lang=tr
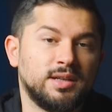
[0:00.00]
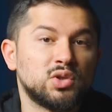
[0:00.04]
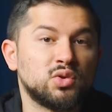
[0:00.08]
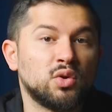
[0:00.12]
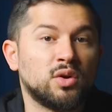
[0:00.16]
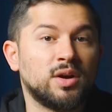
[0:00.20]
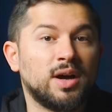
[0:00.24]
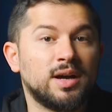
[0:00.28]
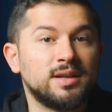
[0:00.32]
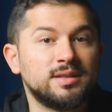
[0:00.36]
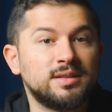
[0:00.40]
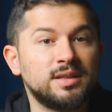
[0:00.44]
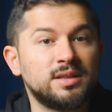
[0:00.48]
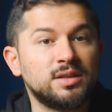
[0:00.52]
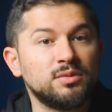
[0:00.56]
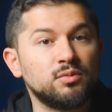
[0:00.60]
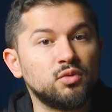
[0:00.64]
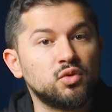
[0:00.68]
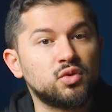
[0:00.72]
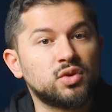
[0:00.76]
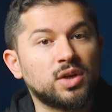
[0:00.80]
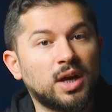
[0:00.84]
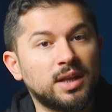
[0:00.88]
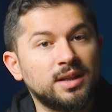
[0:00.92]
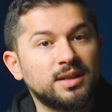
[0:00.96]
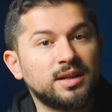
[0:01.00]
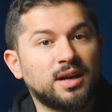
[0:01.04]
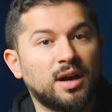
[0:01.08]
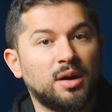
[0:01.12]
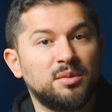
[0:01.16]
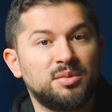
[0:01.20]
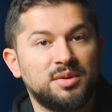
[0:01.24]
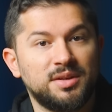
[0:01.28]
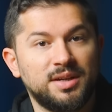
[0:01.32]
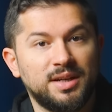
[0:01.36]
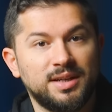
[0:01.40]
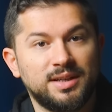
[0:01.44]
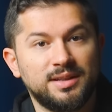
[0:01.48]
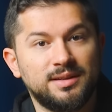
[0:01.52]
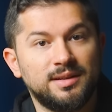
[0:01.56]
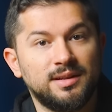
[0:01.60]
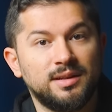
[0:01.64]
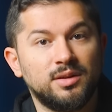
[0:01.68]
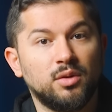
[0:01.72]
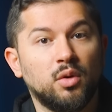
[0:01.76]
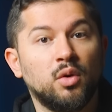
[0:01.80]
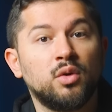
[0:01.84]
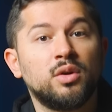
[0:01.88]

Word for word: Sonra Hz. Musa'nın kabrine gidildi.